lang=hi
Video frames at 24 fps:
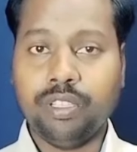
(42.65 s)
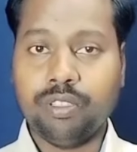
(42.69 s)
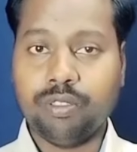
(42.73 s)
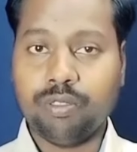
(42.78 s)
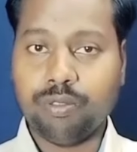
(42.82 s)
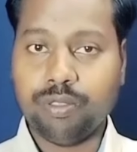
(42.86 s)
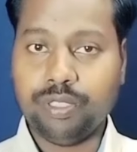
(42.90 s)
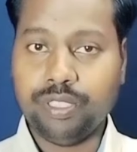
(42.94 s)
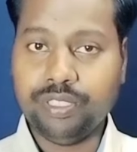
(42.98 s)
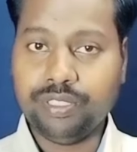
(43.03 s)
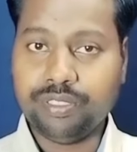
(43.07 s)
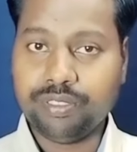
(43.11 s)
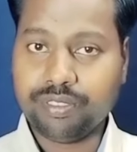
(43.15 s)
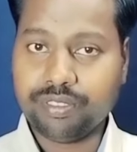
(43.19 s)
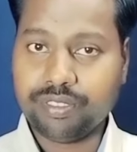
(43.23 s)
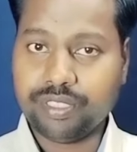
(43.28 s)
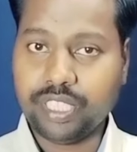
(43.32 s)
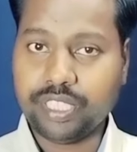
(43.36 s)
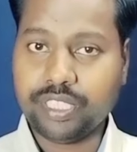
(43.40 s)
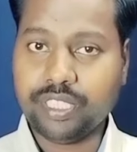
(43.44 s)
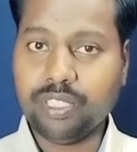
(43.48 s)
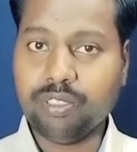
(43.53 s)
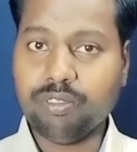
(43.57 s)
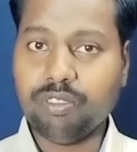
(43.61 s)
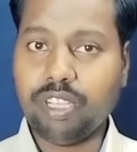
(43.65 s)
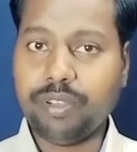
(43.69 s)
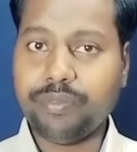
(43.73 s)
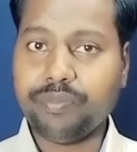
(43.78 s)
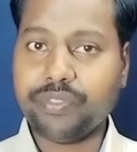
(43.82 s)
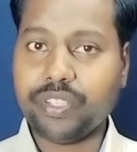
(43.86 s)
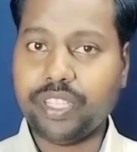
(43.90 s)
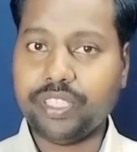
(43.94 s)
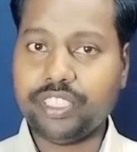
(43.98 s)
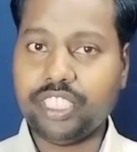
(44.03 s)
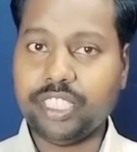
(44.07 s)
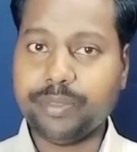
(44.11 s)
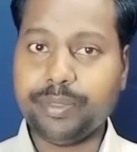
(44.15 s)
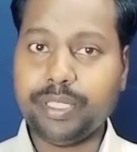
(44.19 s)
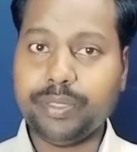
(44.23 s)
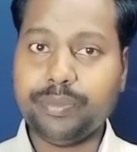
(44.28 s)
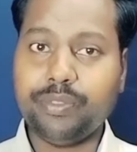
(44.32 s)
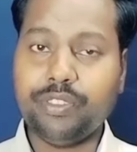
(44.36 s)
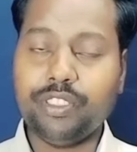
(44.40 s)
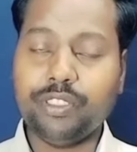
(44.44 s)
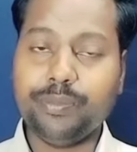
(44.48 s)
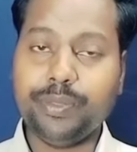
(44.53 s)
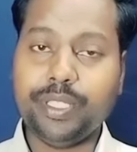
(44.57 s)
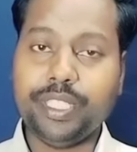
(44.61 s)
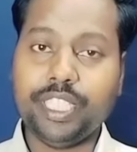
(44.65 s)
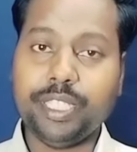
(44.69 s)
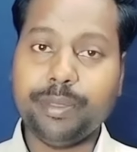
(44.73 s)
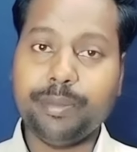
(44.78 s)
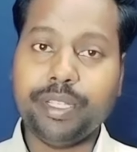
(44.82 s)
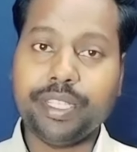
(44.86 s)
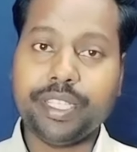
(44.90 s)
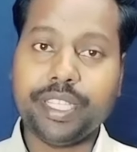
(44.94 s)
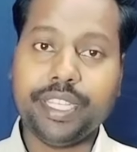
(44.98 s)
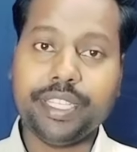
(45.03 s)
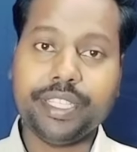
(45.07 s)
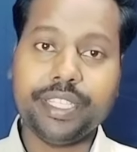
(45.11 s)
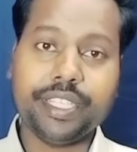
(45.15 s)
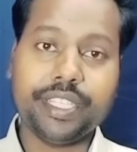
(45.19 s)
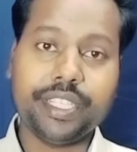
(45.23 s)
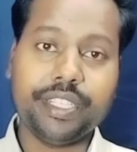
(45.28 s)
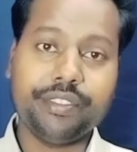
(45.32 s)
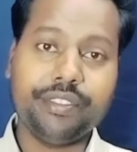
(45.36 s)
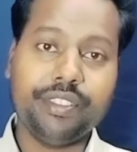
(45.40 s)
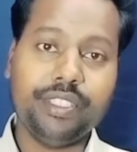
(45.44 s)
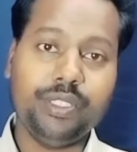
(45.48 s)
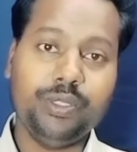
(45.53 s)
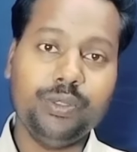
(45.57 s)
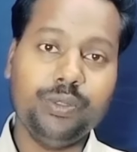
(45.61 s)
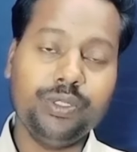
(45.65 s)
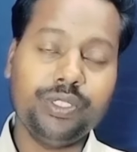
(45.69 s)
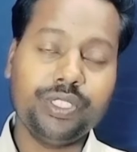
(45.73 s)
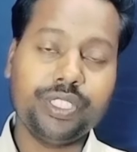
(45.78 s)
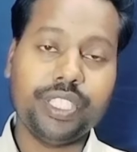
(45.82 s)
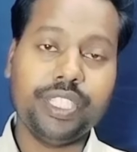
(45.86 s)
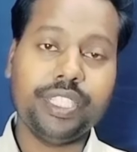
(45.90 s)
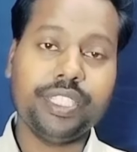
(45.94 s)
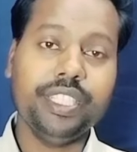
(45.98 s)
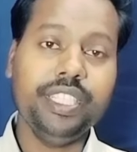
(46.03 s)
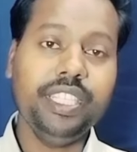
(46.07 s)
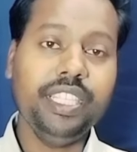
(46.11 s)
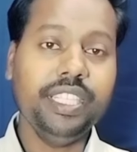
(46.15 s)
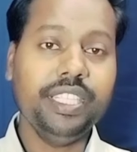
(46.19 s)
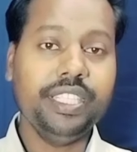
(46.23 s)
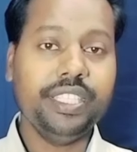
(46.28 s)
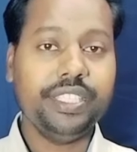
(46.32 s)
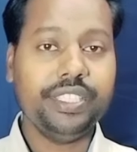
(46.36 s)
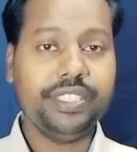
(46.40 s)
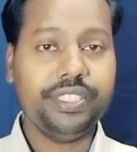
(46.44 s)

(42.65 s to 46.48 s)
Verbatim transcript: तो इस सेटिंग को आप कैसे अपने फ़ोन में इनेबल करेंगे कैसे यूज़ करेंगे